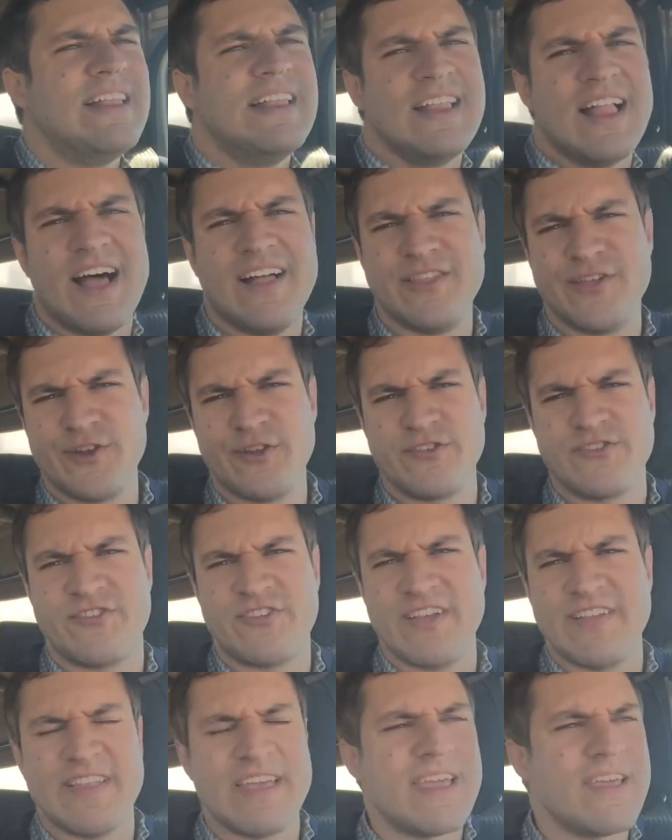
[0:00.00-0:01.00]
немного
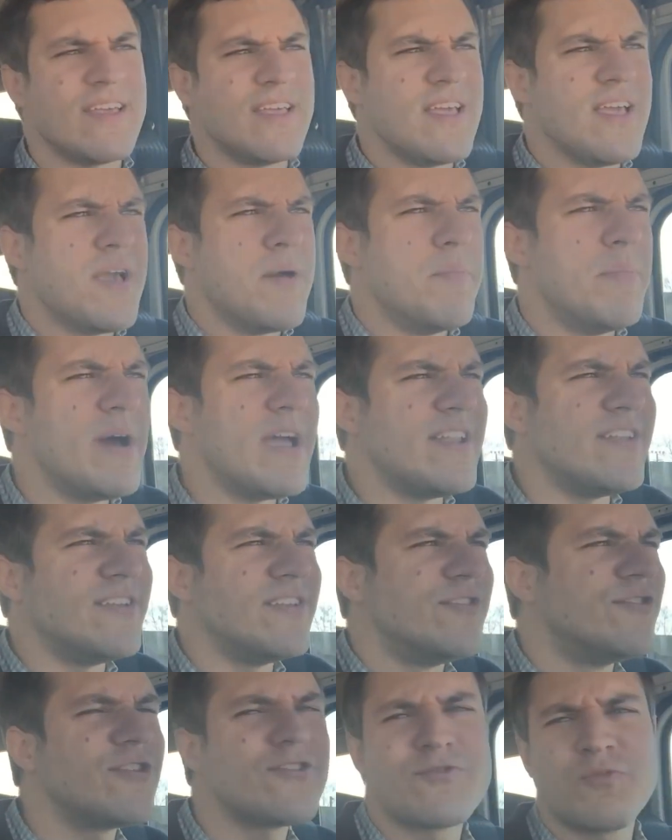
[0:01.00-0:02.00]
чопорный, но
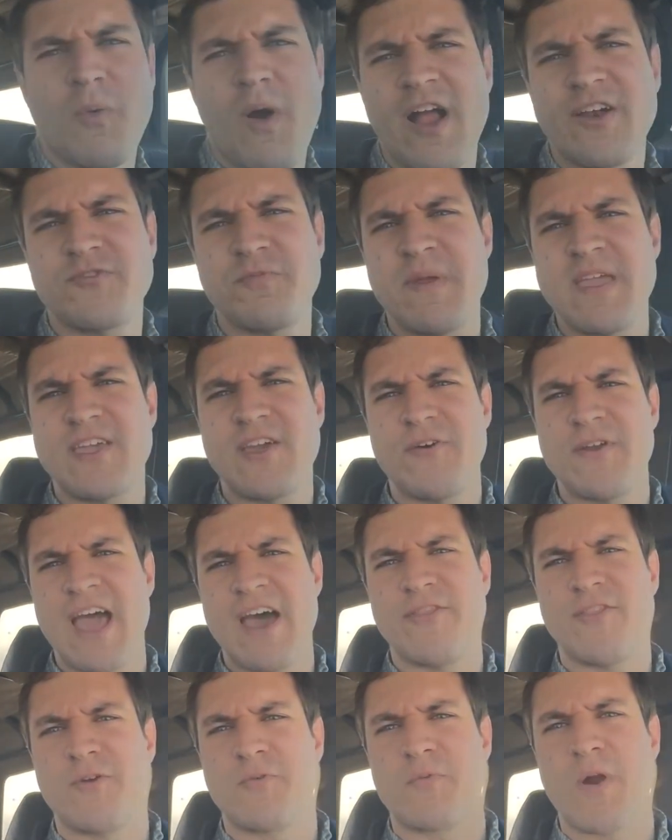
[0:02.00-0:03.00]
посмотрите на меня со
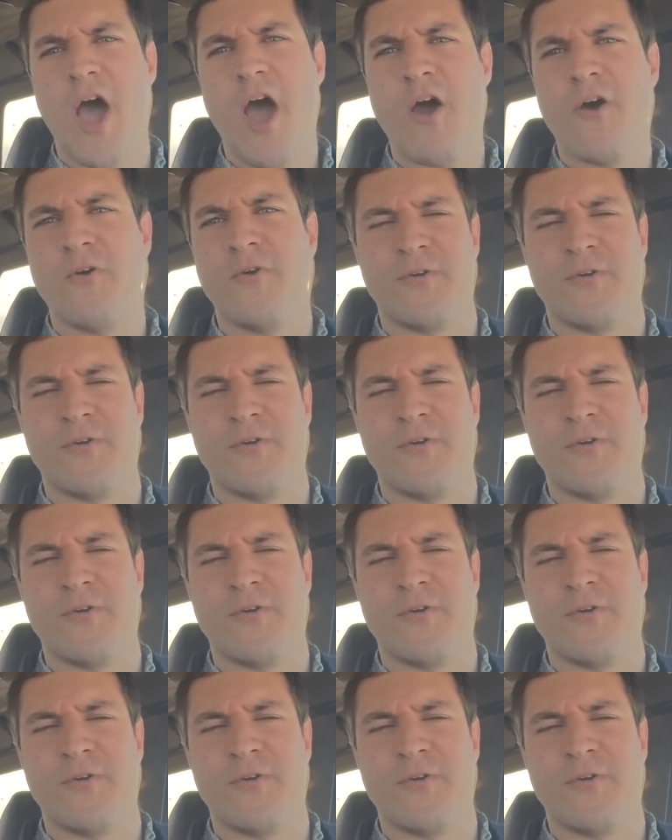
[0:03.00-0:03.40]
стороны.